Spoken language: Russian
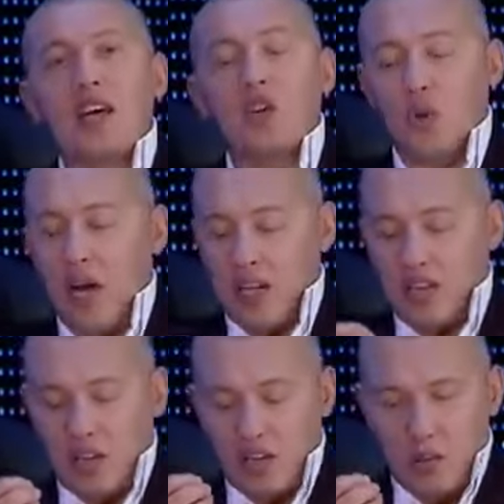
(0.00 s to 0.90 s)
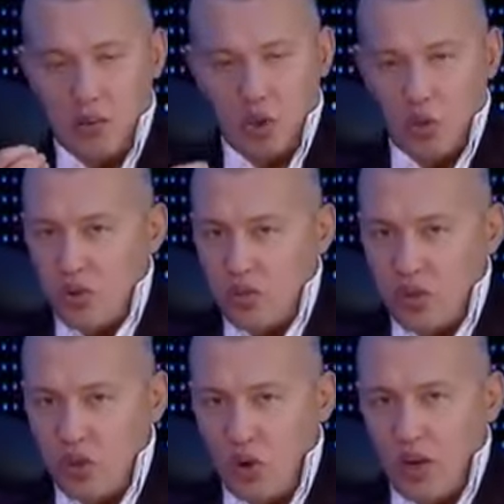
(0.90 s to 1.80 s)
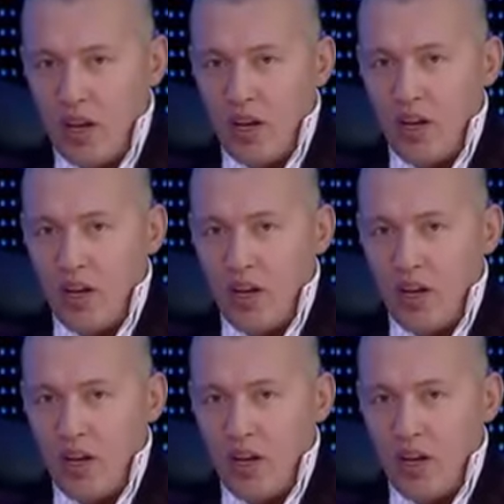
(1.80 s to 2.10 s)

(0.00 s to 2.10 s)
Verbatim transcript: которое открыл тебе Дух Святой –